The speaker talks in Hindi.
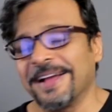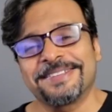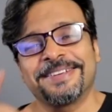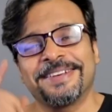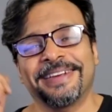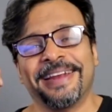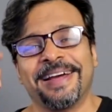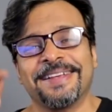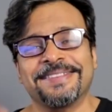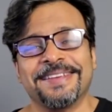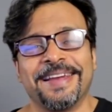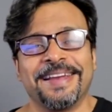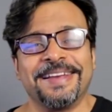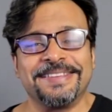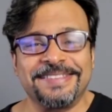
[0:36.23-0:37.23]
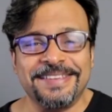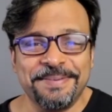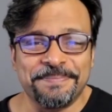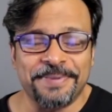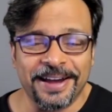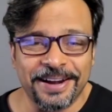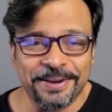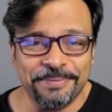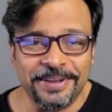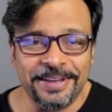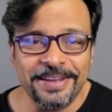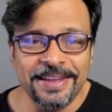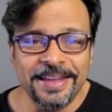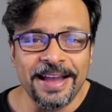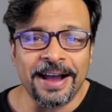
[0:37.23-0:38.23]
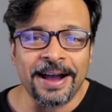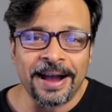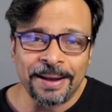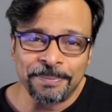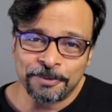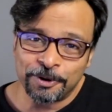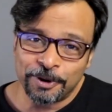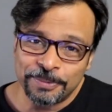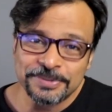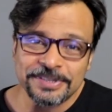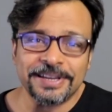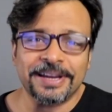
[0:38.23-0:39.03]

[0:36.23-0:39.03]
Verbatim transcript: आज की क्लास है इसी बारे में आपको हम